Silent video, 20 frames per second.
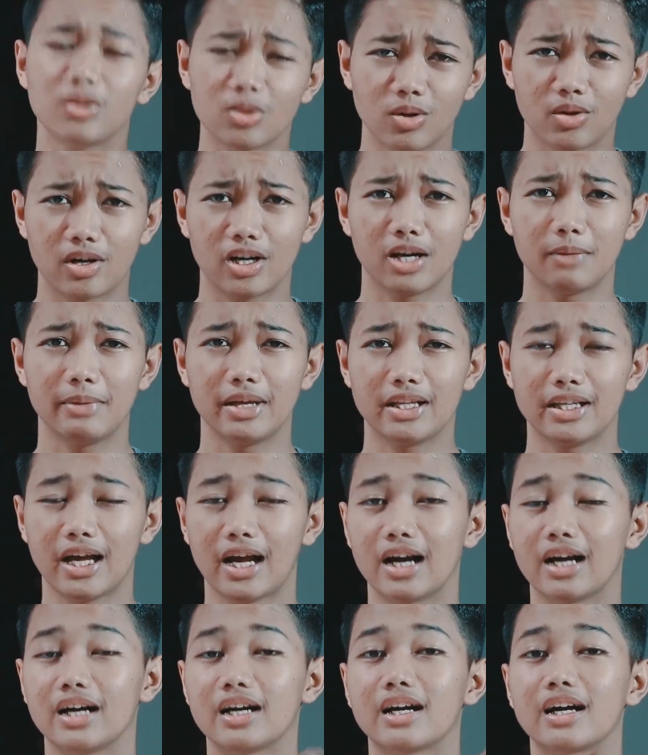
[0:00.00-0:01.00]
dan kele
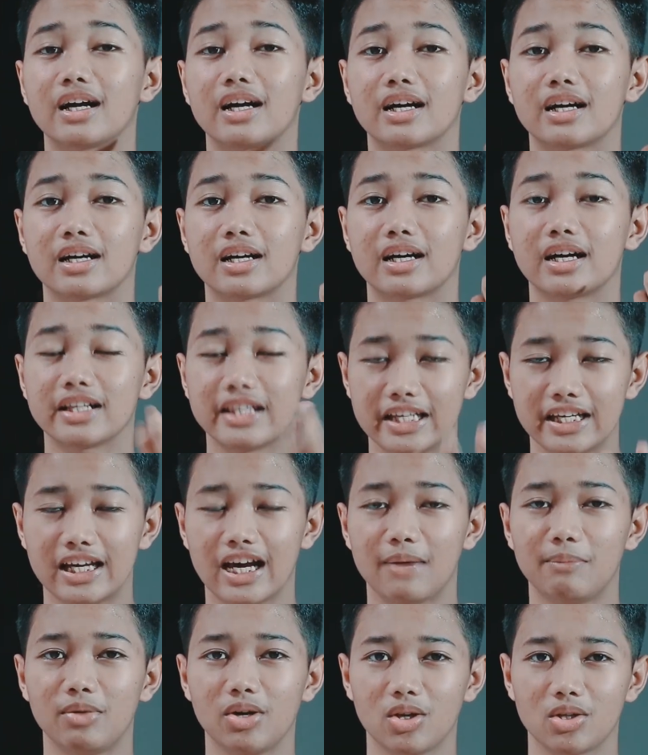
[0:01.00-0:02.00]
kelebihan yang
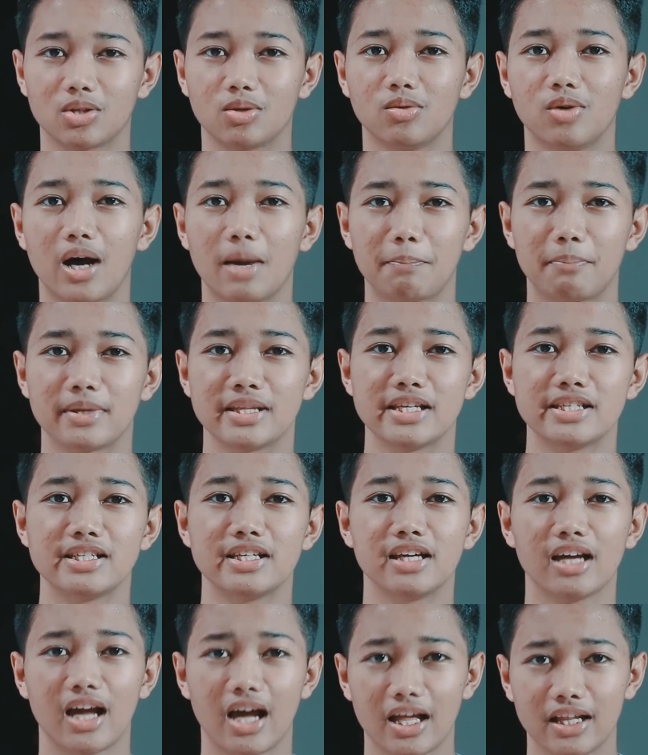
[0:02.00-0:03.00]
ketiga menurut gue adalah
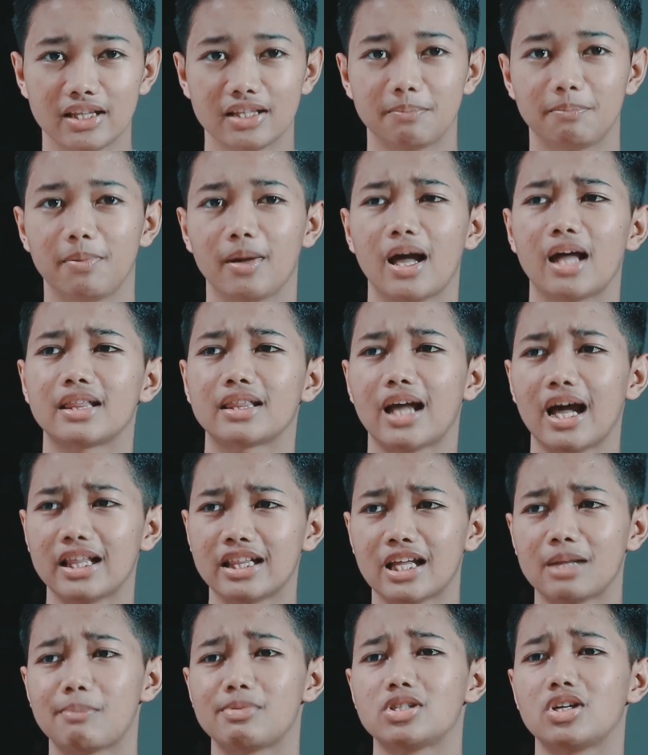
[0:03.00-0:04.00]
penyisiran,
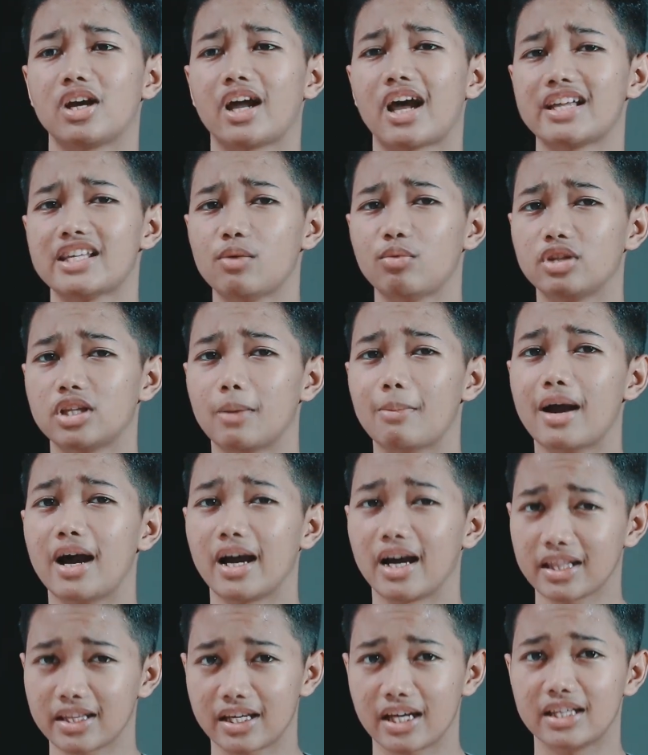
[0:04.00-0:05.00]
perataan, dan beda
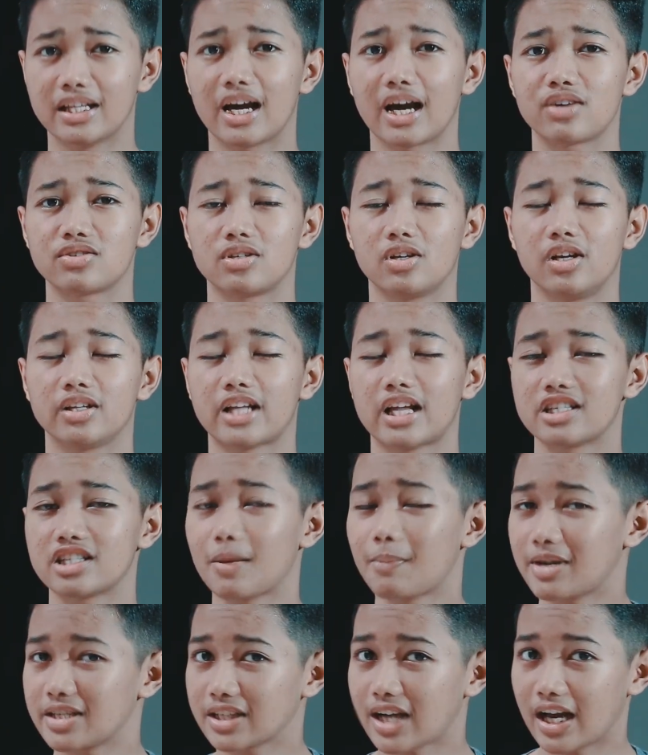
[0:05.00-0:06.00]
banget gak ada
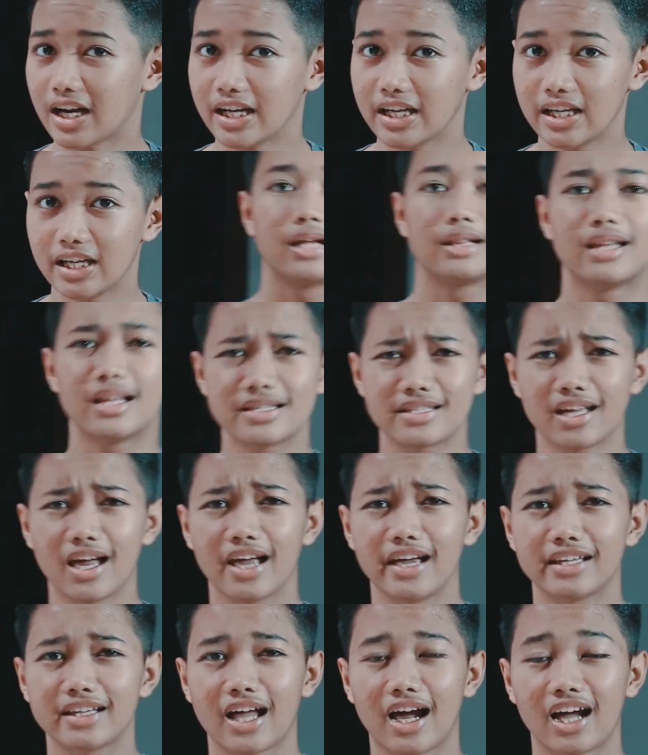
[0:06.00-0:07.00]
kesulitan sama sekali.
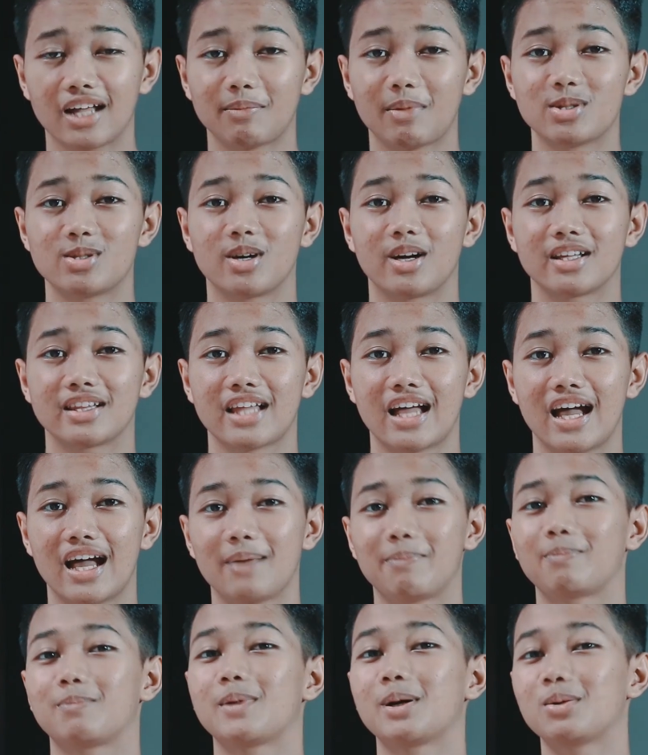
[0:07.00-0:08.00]
Dan sekarang kita akan
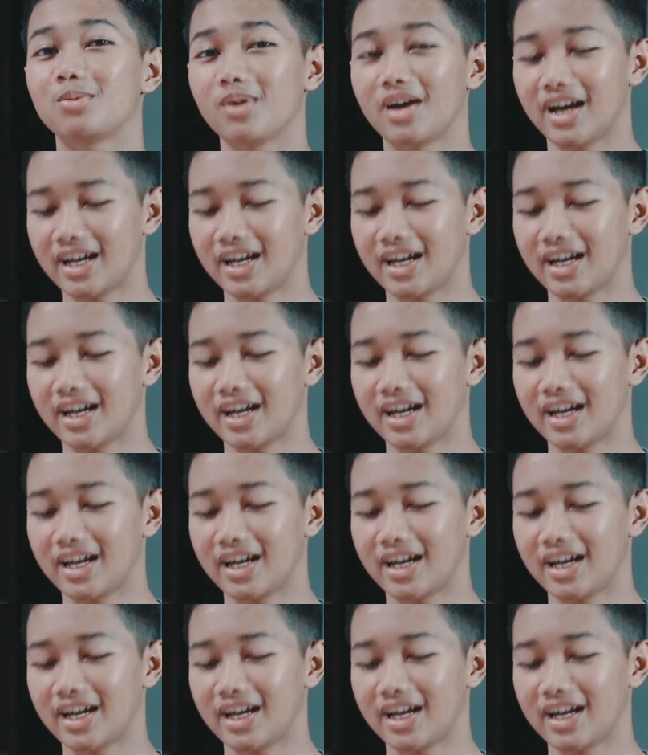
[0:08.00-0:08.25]
masuk ke